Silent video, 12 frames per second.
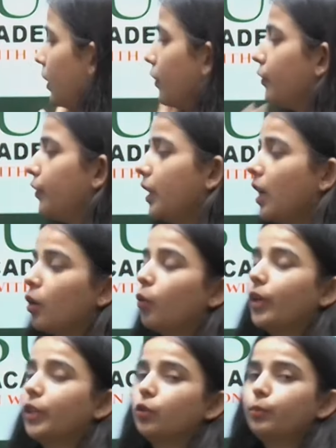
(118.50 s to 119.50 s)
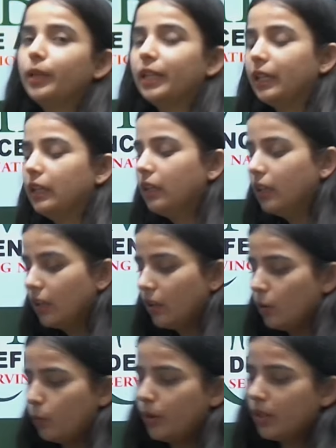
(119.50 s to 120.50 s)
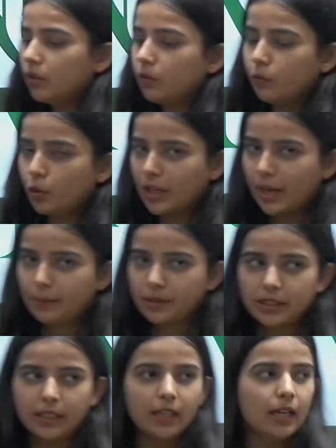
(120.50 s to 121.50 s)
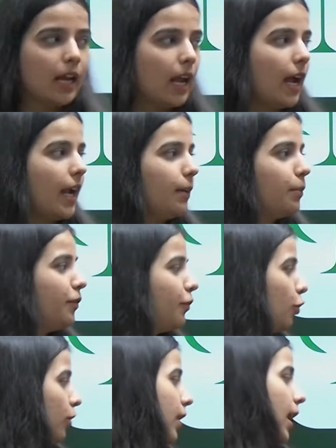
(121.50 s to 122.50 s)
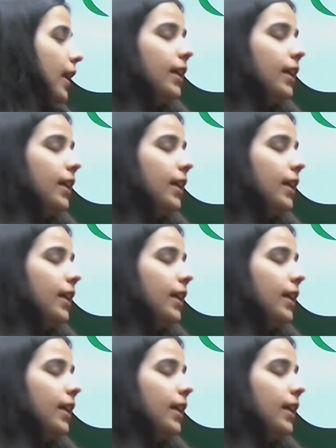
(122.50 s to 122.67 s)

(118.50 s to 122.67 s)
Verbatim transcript: we are going to begin with vocabulary and before that